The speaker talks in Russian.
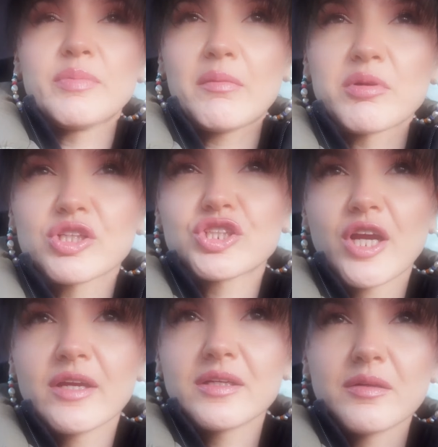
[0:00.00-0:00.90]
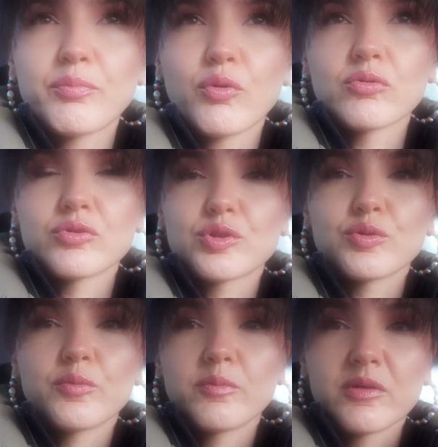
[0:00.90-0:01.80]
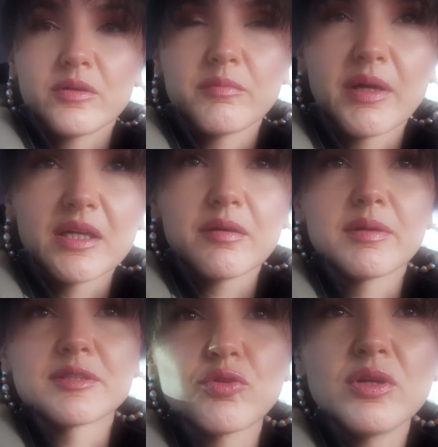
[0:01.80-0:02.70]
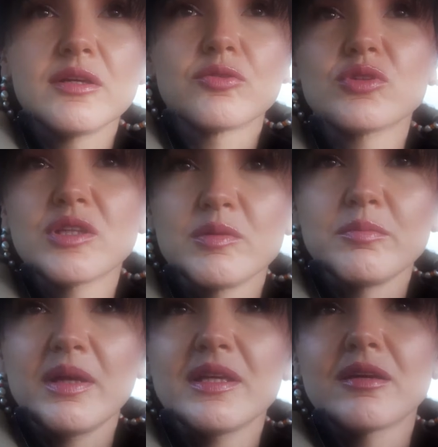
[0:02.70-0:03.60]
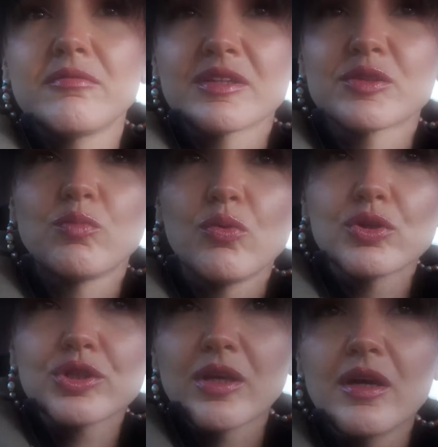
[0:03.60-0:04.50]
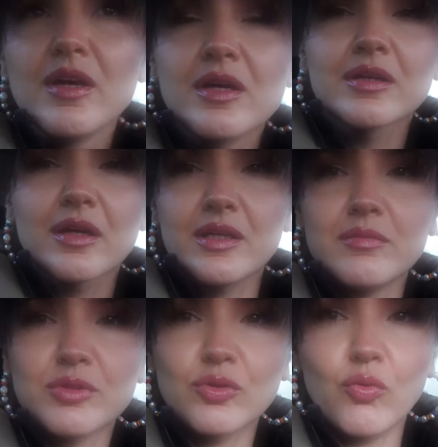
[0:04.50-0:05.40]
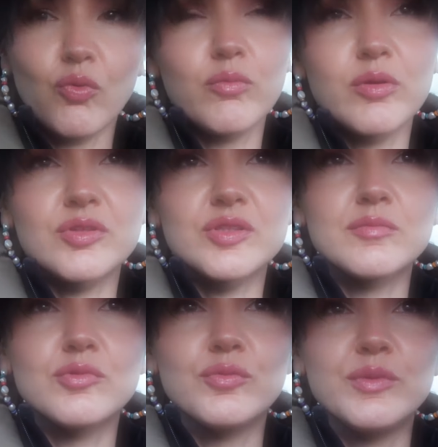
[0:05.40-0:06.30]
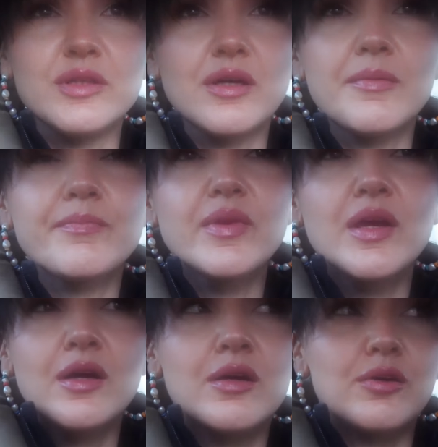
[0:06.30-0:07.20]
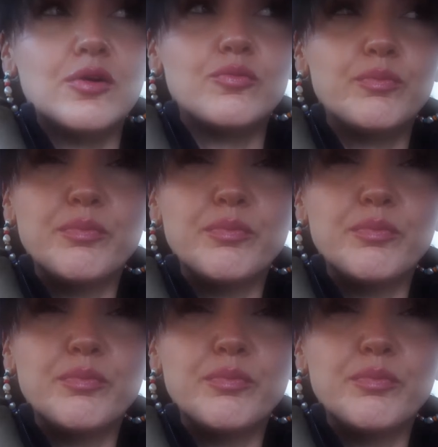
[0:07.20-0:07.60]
прям решение полностью а, моих мозолей, но тем не менее, возможно, каким-то образом у меня а,